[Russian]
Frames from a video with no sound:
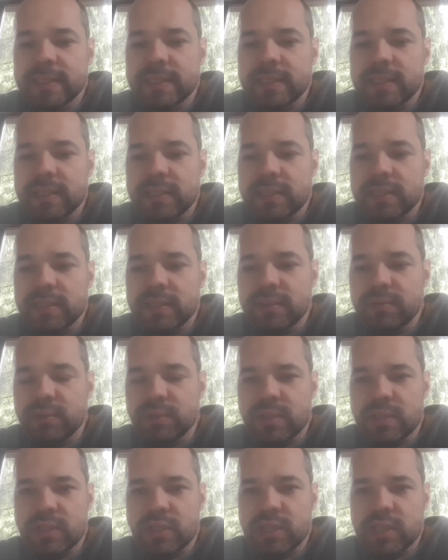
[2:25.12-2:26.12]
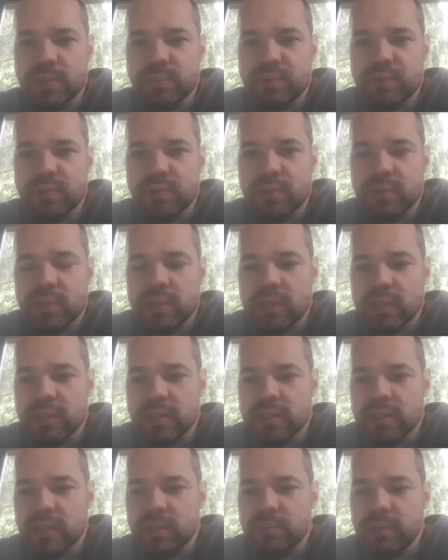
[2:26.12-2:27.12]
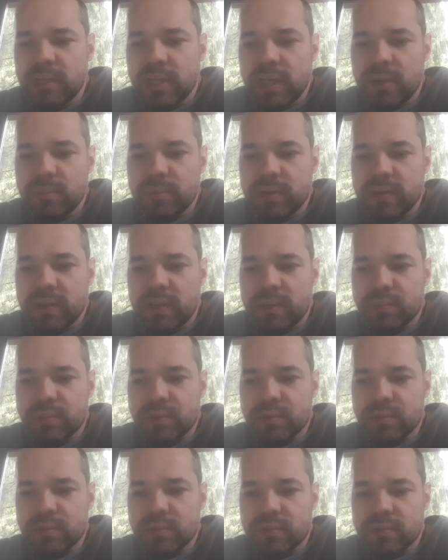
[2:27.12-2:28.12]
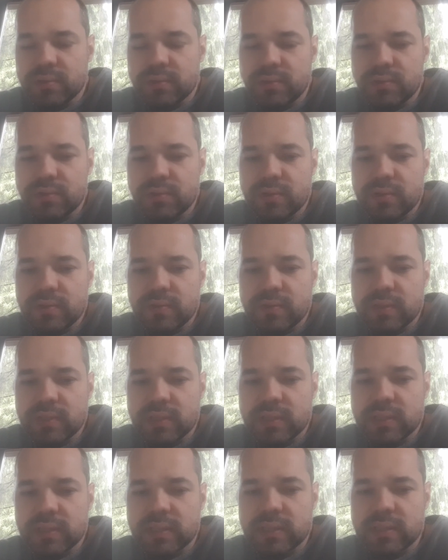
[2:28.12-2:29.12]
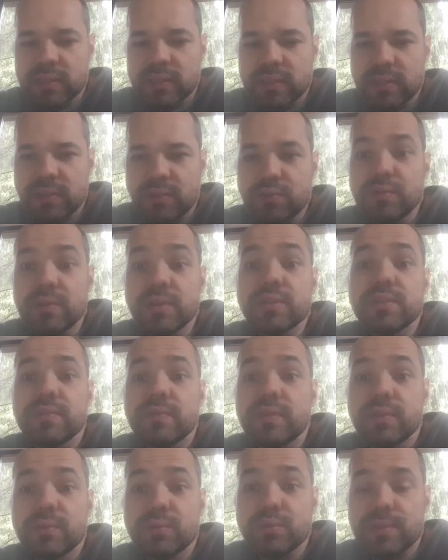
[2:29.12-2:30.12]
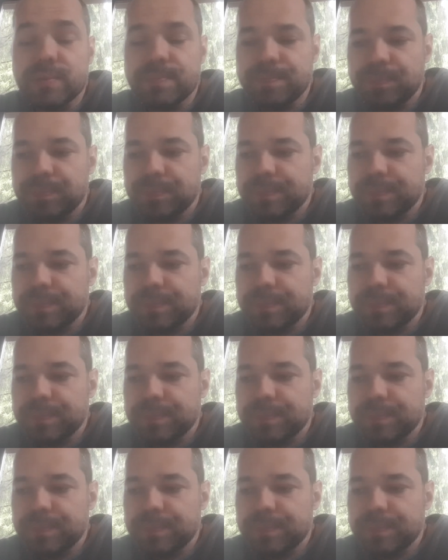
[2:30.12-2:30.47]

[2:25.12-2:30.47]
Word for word: а, и вот сейчас мы все это радостно отменяем и говорим, что ничего этого, а, ничего лишнего не нужно.